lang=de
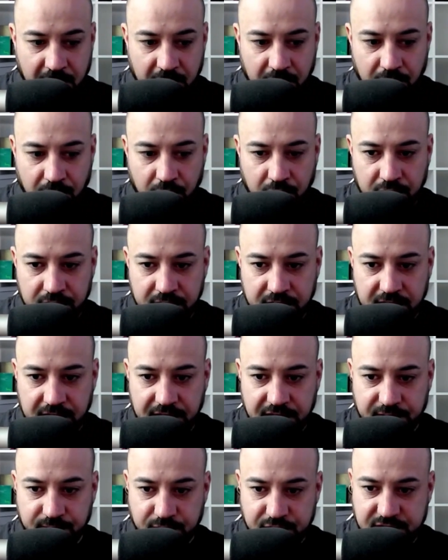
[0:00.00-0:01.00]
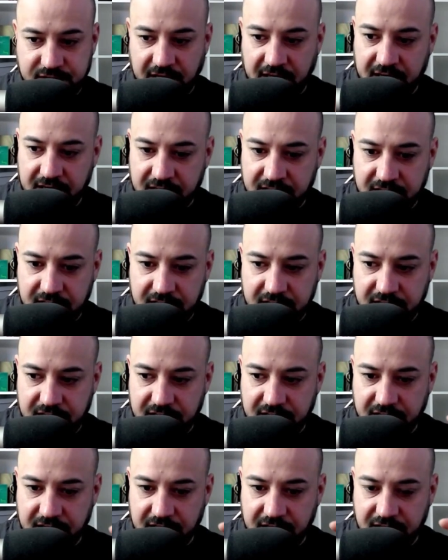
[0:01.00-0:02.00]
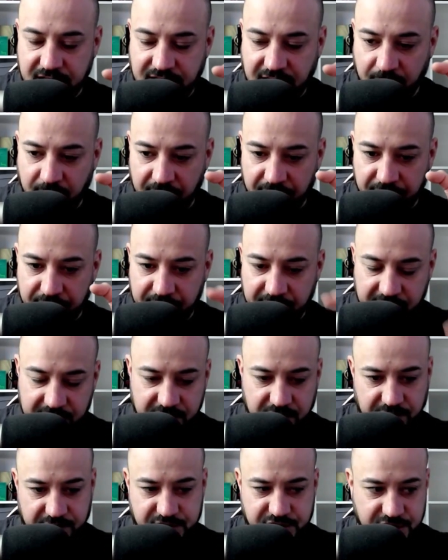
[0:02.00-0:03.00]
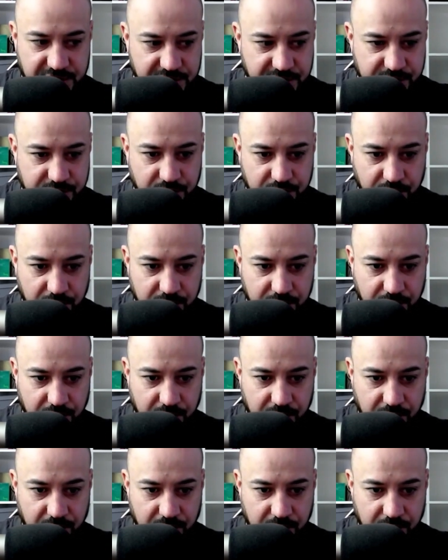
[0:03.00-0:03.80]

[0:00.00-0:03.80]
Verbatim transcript: Und ich muss sagen, ich habe wirklich auf Genius geguckt